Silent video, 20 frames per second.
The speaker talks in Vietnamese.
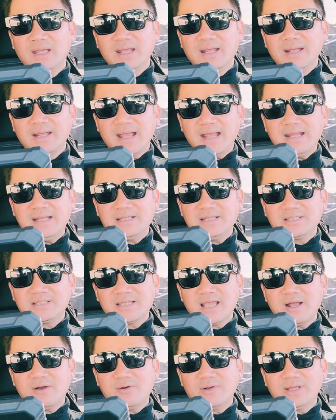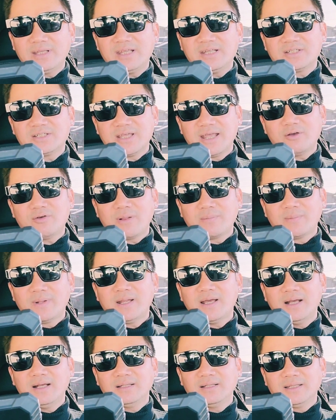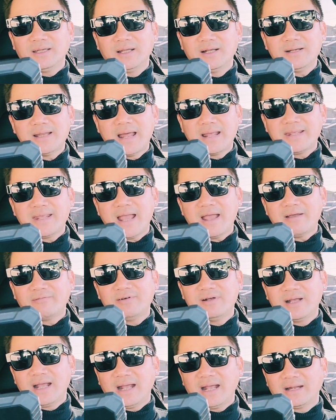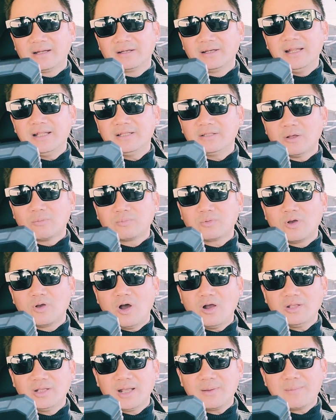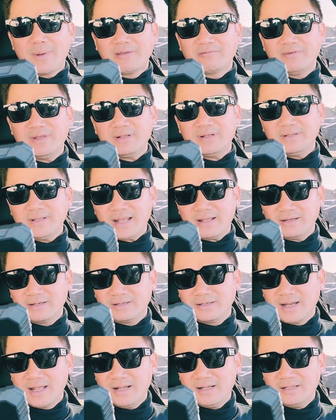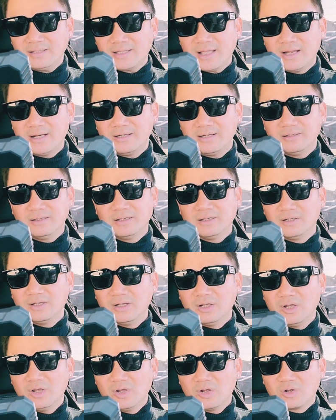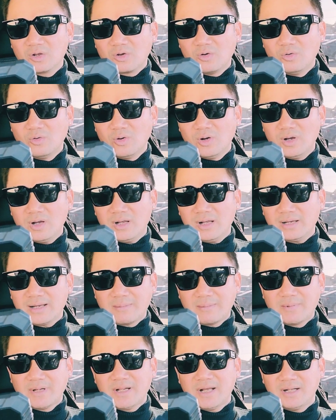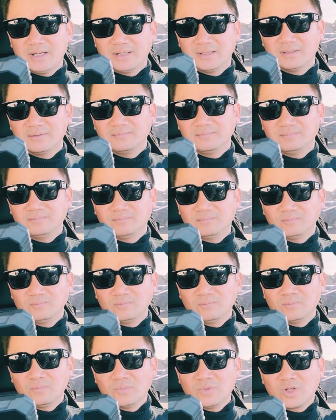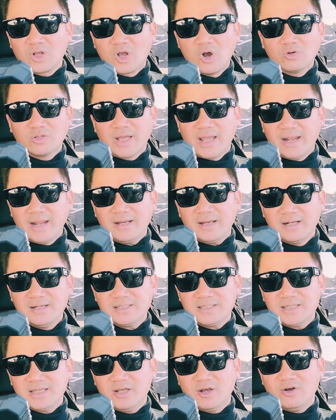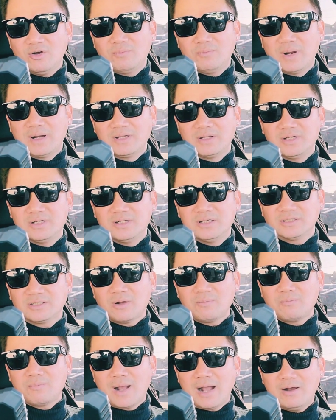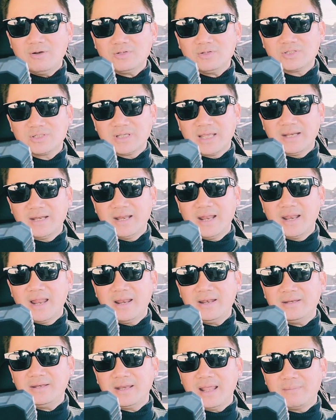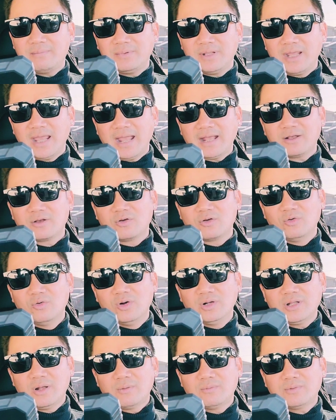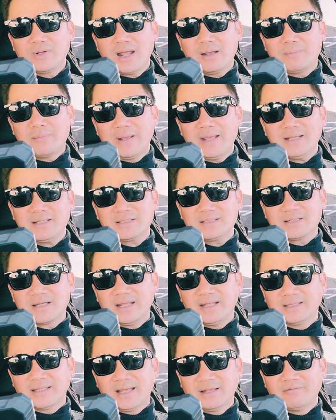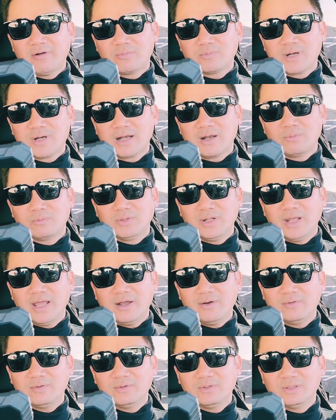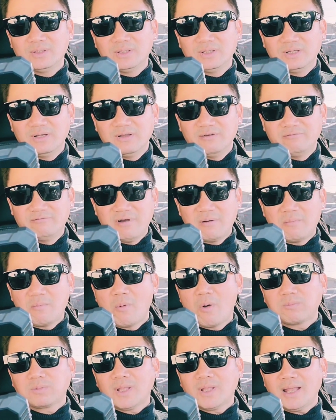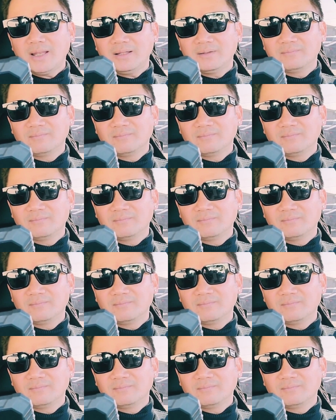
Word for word: Ngay sau khi chia sẻ của Đàm Vĩnh Hưng thì nữ đại gia Phương Hằng liên tục có những cái bài viết nhắc đến tên của Đàm Vĩnh Hưng Cụ thể, nữ CEO Bình Dương thông báo sẽ đến đêm nhạc của giọng ca 7X này tại phòng trà Đồng Giao vào một Tết.